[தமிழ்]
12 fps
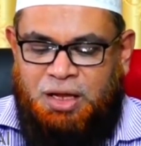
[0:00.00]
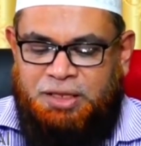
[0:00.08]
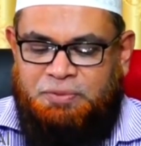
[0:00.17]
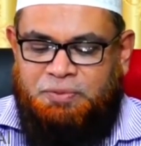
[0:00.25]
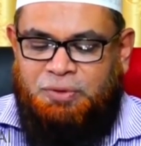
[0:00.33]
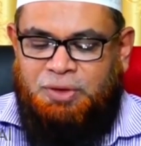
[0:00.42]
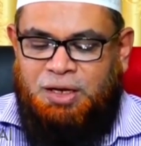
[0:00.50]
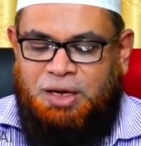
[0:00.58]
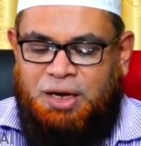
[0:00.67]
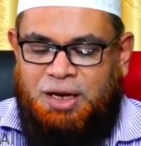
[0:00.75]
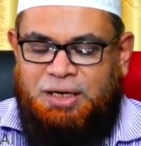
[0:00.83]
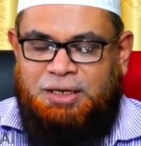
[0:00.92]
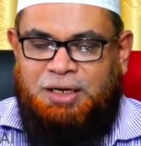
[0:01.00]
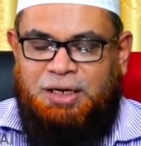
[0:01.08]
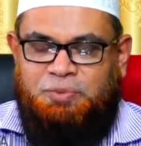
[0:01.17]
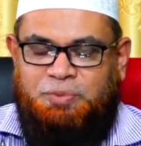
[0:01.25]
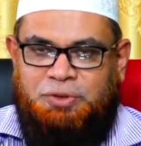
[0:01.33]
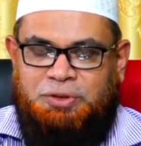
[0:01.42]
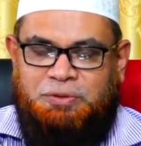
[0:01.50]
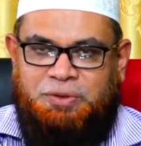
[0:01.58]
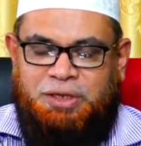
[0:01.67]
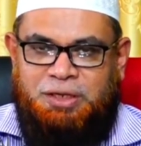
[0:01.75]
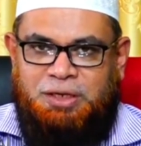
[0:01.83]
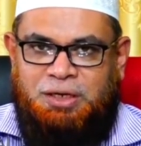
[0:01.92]
அதே போல் ஆடுகளை
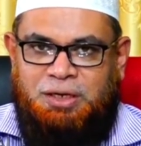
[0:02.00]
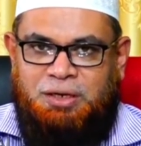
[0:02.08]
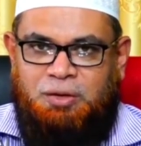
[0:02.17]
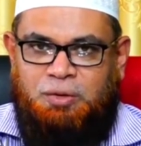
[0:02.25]
பொறுத்தவரையில்